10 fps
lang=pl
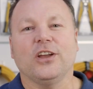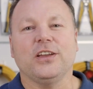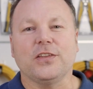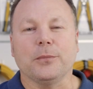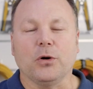
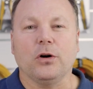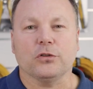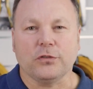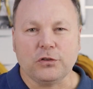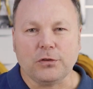Dzięki temu
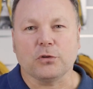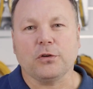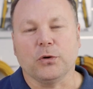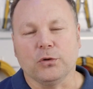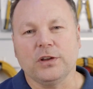oczywiście
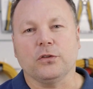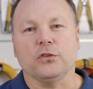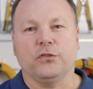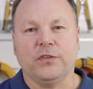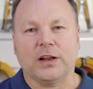możemy
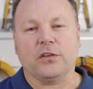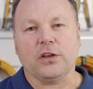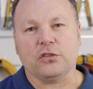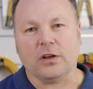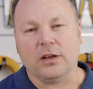uniknąć
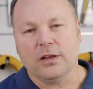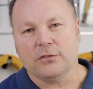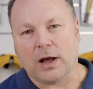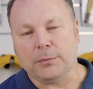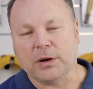wiercenia się
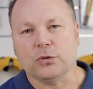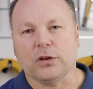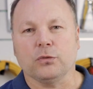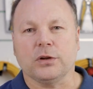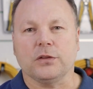w kabel, który
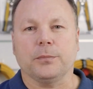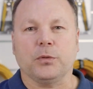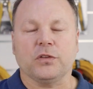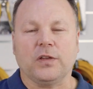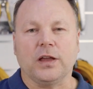jest ukryty
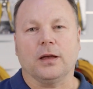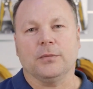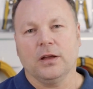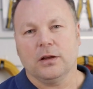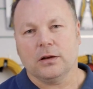pod
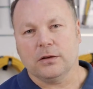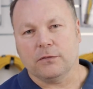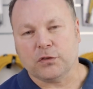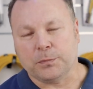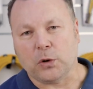tynkiem, y,
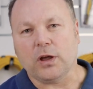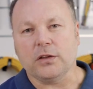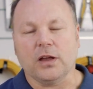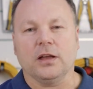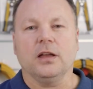w
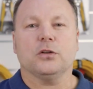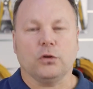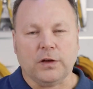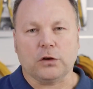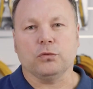zbrojenie.
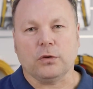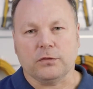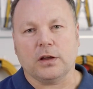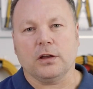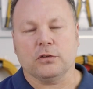Kto wiercił, to
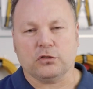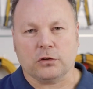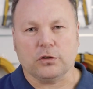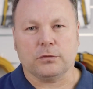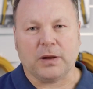wie, że
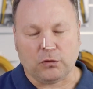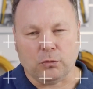to jest bardzo